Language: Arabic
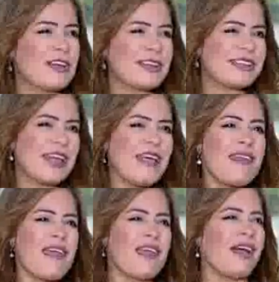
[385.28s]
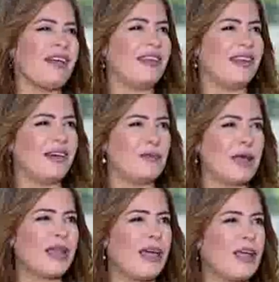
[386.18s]
الغذائيه احتياجات يعني الغذائية.
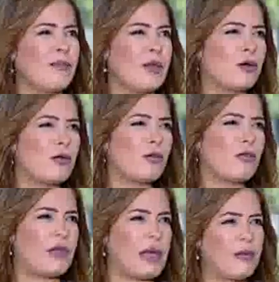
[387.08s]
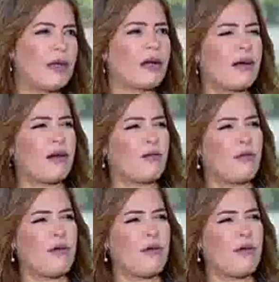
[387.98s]
من لا يملك قوته لا آه يملك قراره